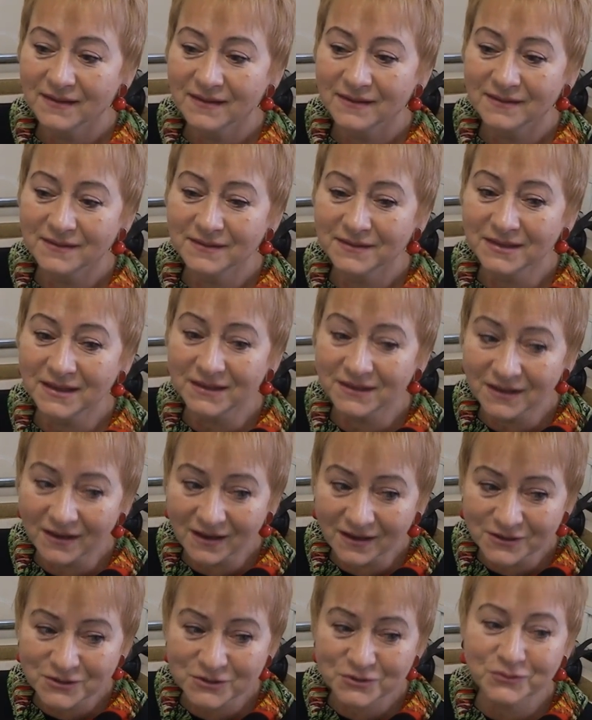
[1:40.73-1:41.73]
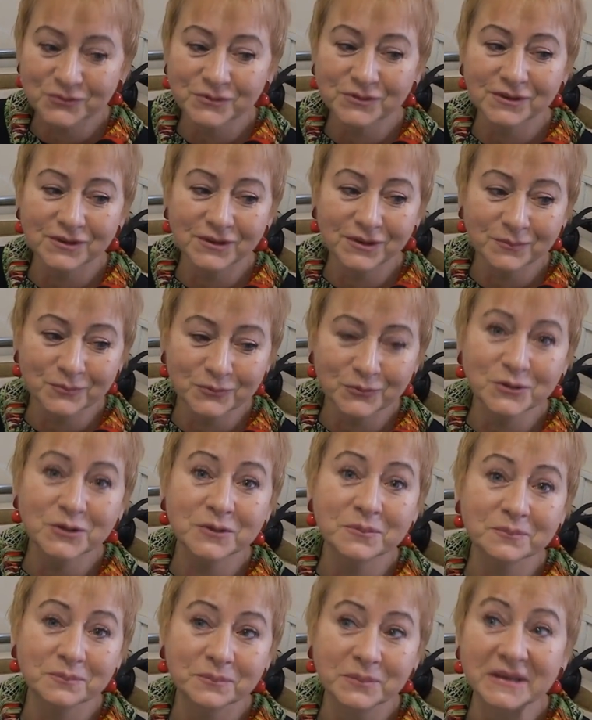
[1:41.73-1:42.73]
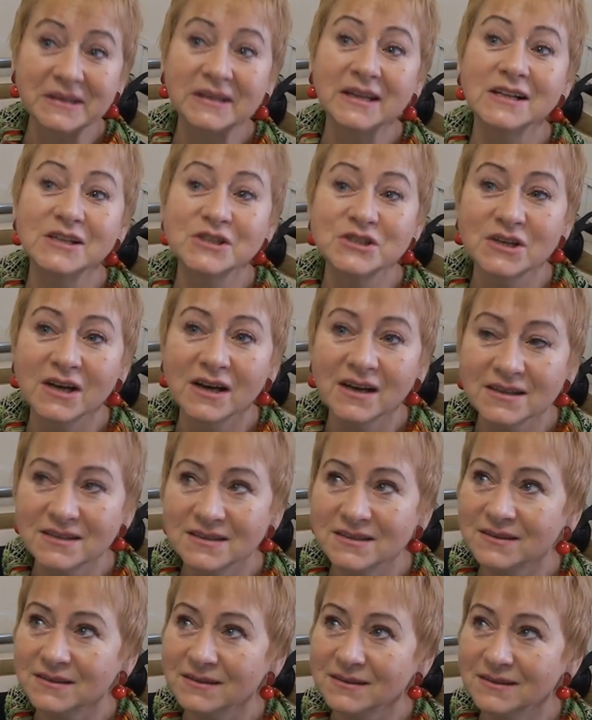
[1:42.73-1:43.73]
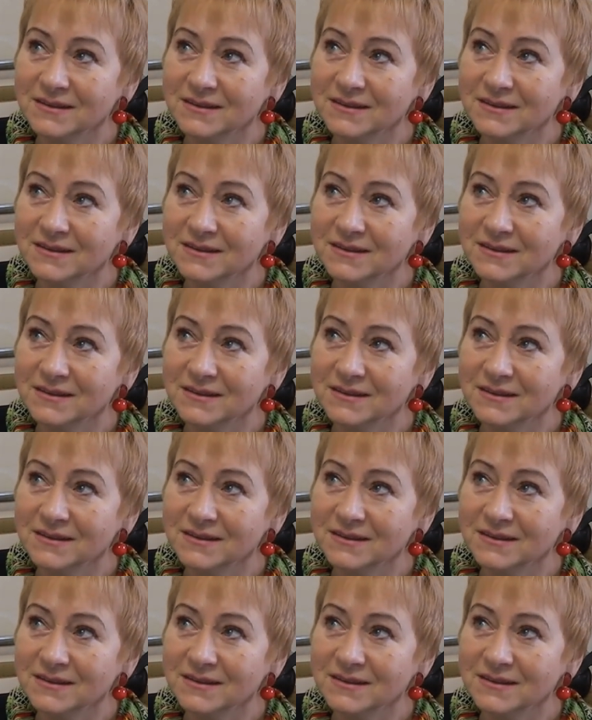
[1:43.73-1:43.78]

э, на дачу и будем продолжать